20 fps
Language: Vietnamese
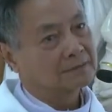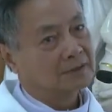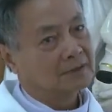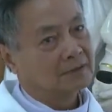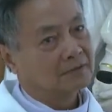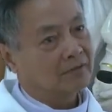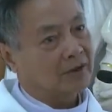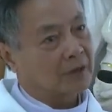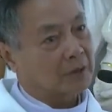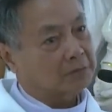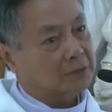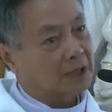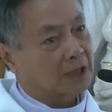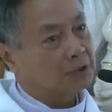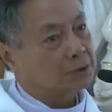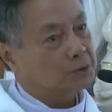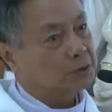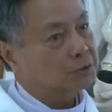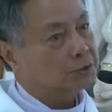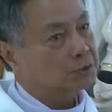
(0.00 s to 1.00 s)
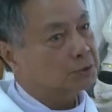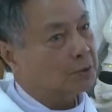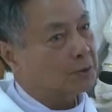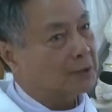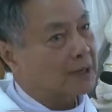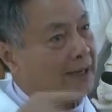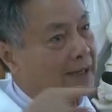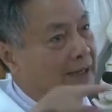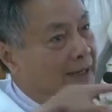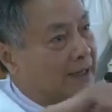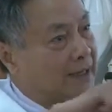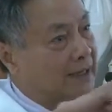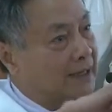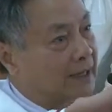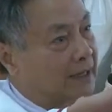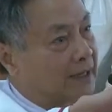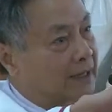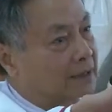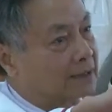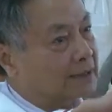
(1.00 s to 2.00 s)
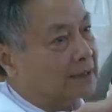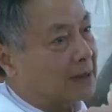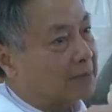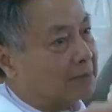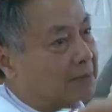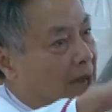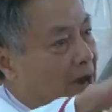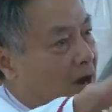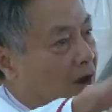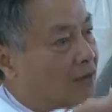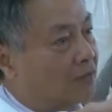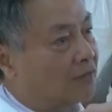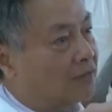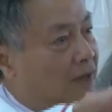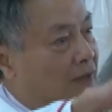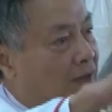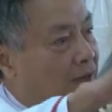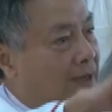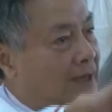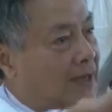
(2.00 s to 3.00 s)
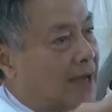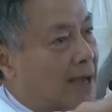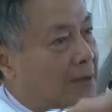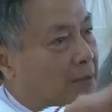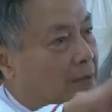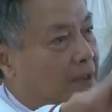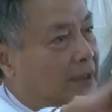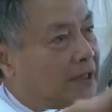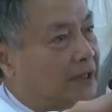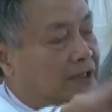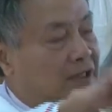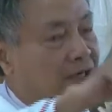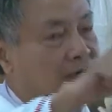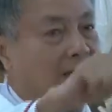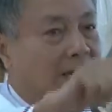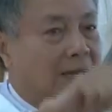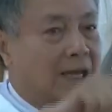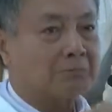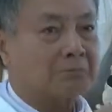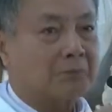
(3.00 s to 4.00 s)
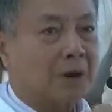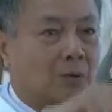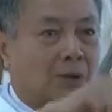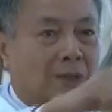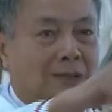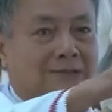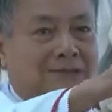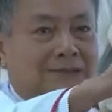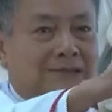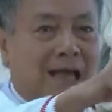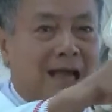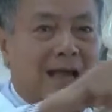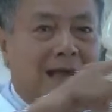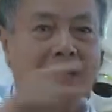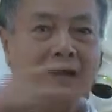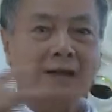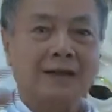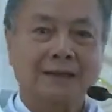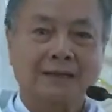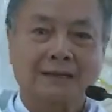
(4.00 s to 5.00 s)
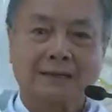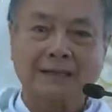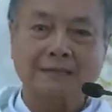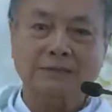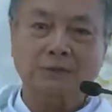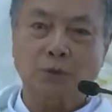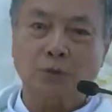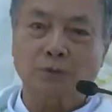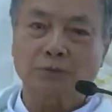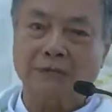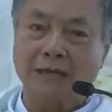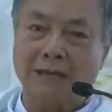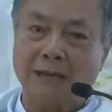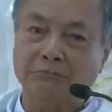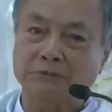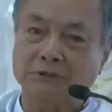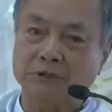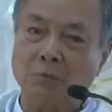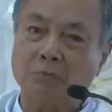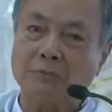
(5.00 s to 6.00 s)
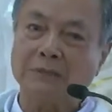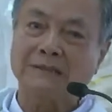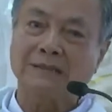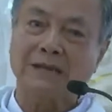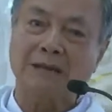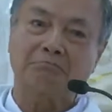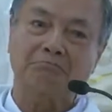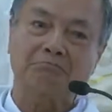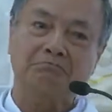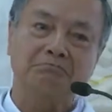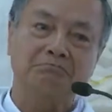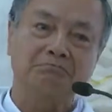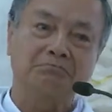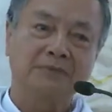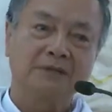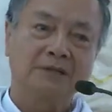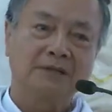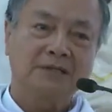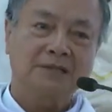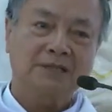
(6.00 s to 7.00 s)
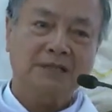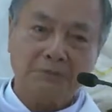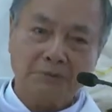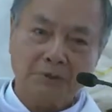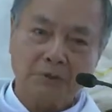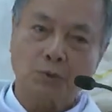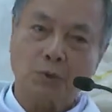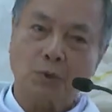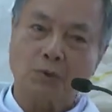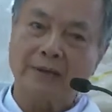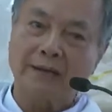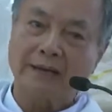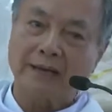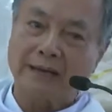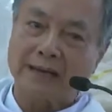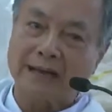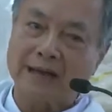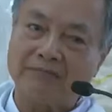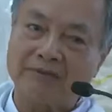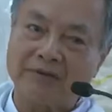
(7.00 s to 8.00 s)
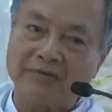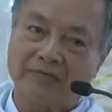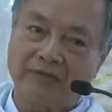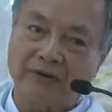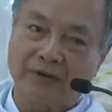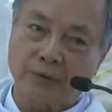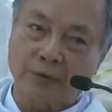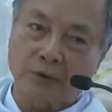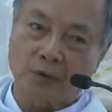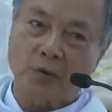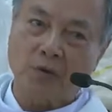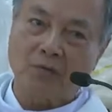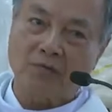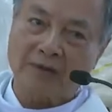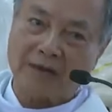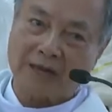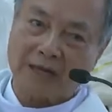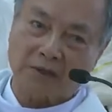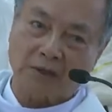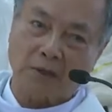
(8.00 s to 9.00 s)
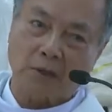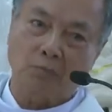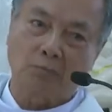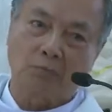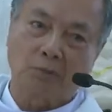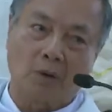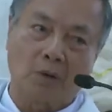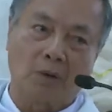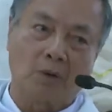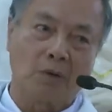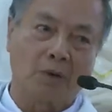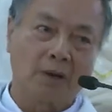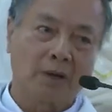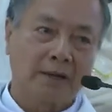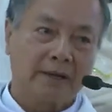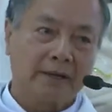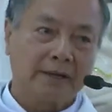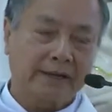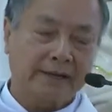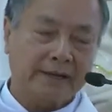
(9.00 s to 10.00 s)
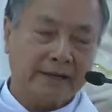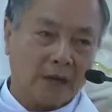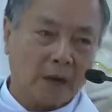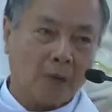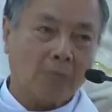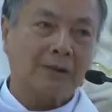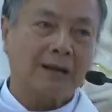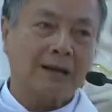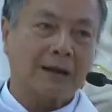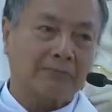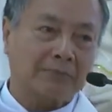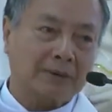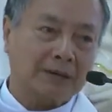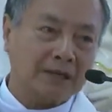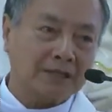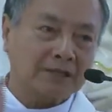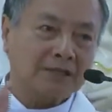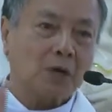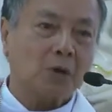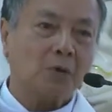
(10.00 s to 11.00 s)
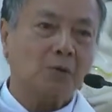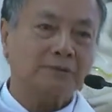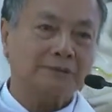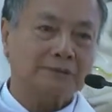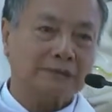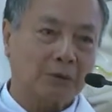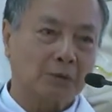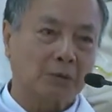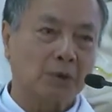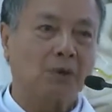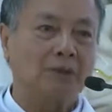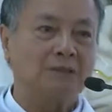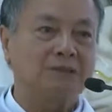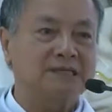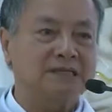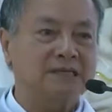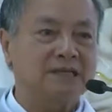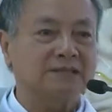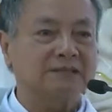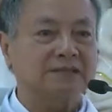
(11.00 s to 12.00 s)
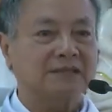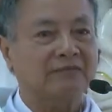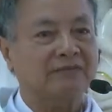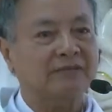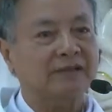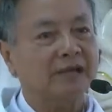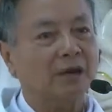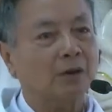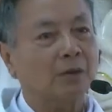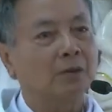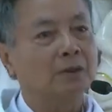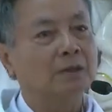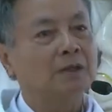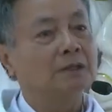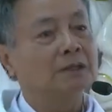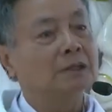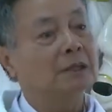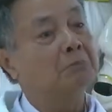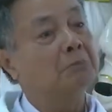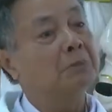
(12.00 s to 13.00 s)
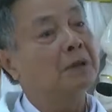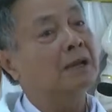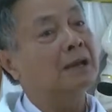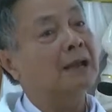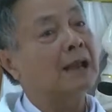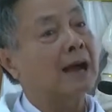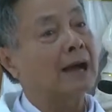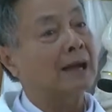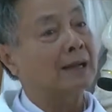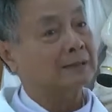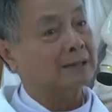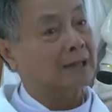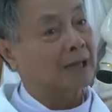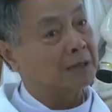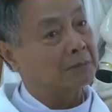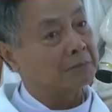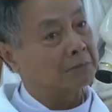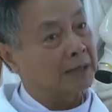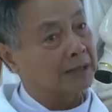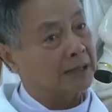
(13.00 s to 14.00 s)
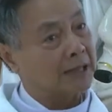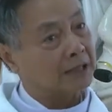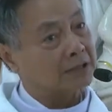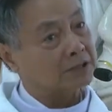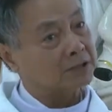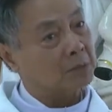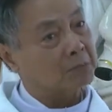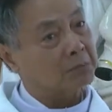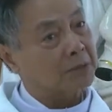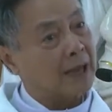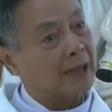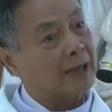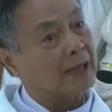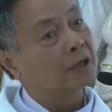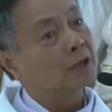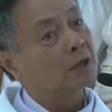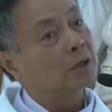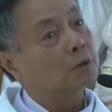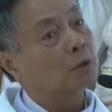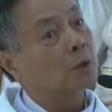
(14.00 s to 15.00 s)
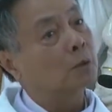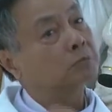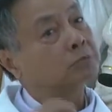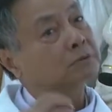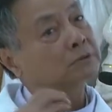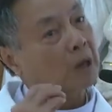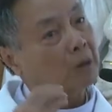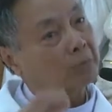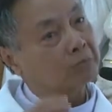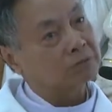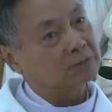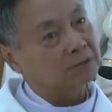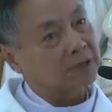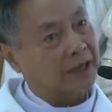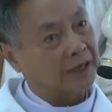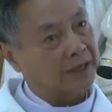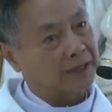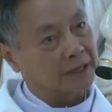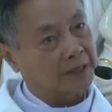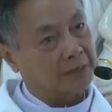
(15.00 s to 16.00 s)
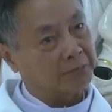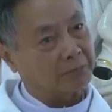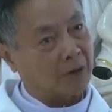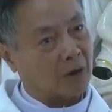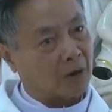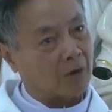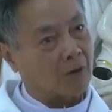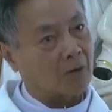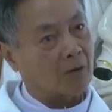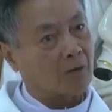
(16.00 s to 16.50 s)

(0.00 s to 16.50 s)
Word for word: Và đồng thời Chúa Giêsu đang hiện đến đảm đạo với hai môn đệ trên đường em mau rất xa cách Jerusalem 60 dặm thế mà chỗ hiện ra Phêrô với các tông đồ để khi các ông gặp gỡ nhau trao đổi chia sẻ với nhau thì biết là thầy mình đã sống lại cùng trong thời điểm đó